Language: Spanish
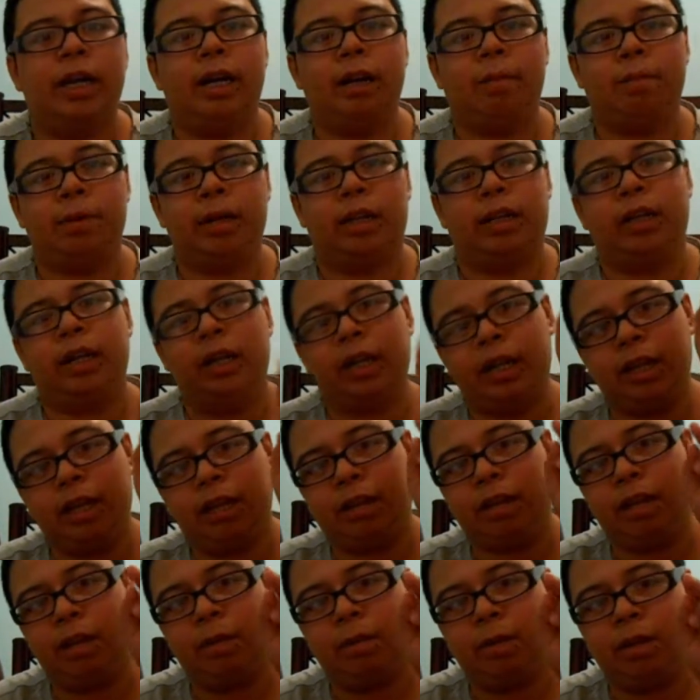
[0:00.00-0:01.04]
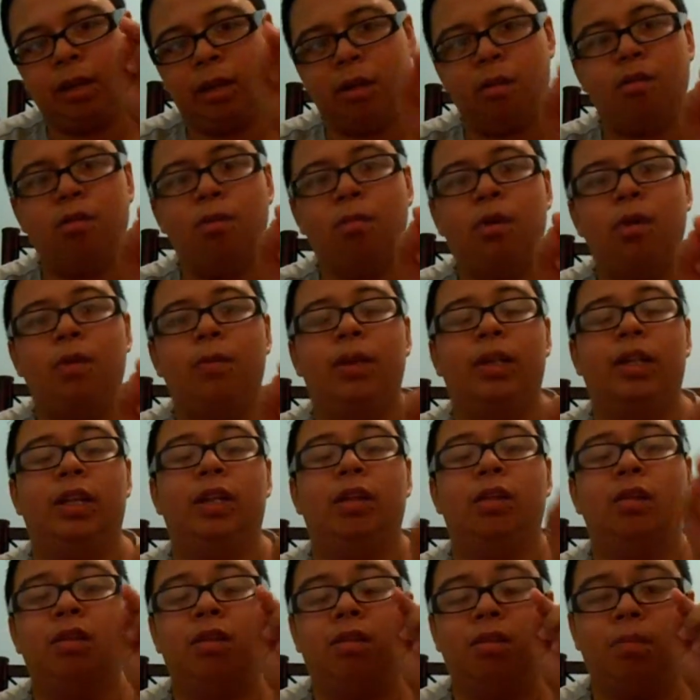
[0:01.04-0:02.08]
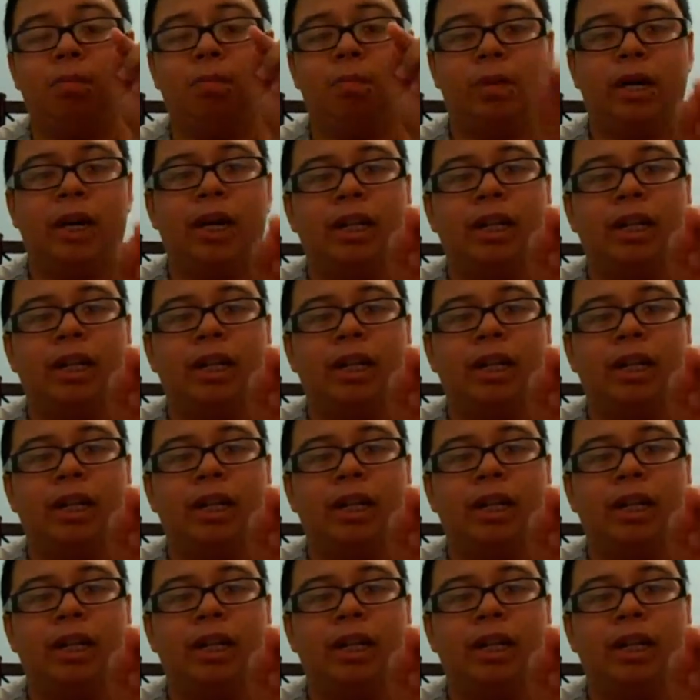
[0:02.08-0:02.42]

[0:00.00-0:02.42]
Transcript: A partir de este video número 22 van